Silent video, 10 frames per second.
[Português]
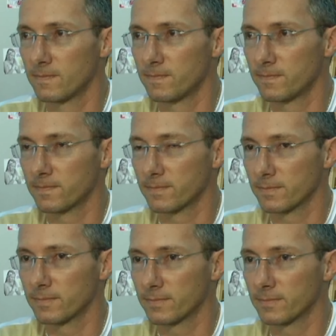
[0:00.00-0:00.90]
e só
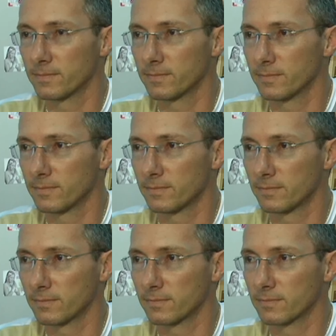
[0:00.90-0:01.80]
percebe-se o
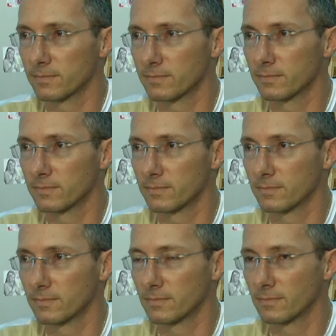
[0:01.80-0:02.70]
chamado aquele que
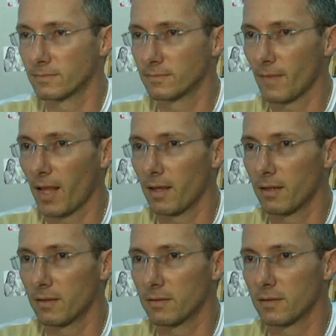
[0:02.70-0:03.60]
para para
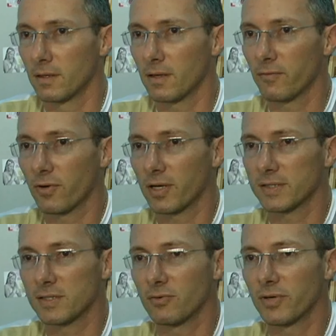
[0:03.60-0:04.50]
ouvir. A
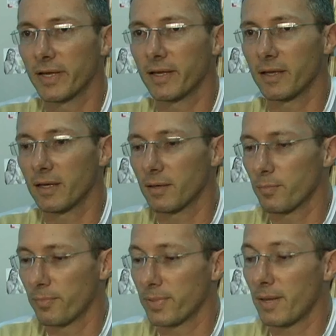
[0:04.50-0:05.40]
vocação é,
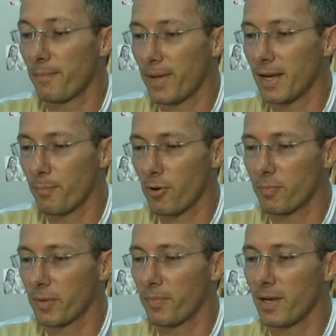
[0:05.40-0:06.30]
pela
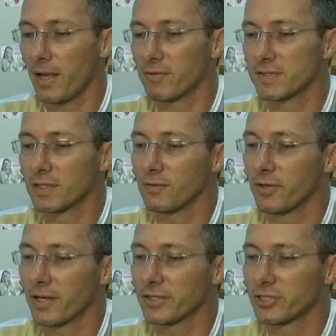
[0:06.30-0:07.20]
própria palavra,
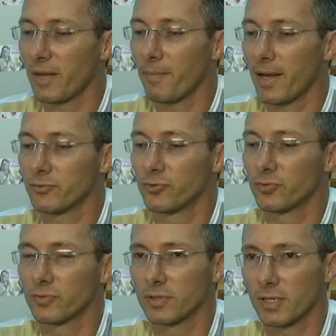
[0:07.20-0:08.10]
significa chamado.
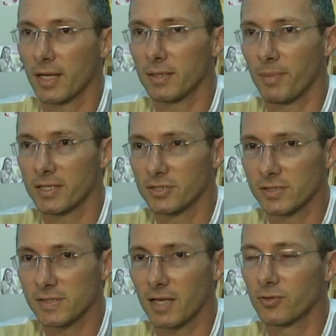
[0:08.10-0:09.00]
Cada
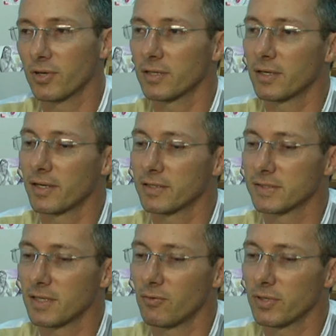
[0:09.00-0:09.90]
batizado, cada
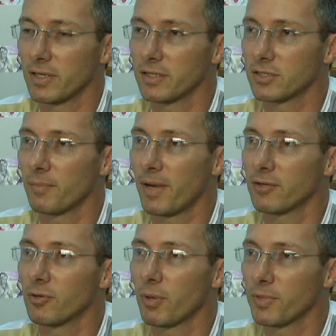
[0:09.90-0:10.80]
cristão, ele é
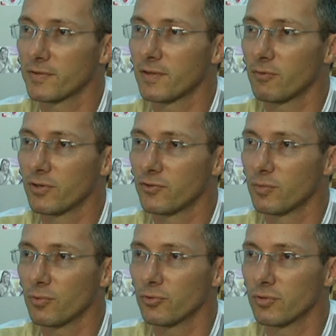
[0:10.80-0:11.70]
chamado a uma missão nesse
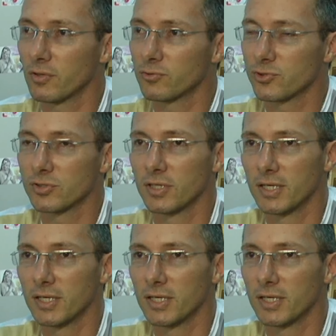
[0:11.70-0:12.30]
mundo. Deus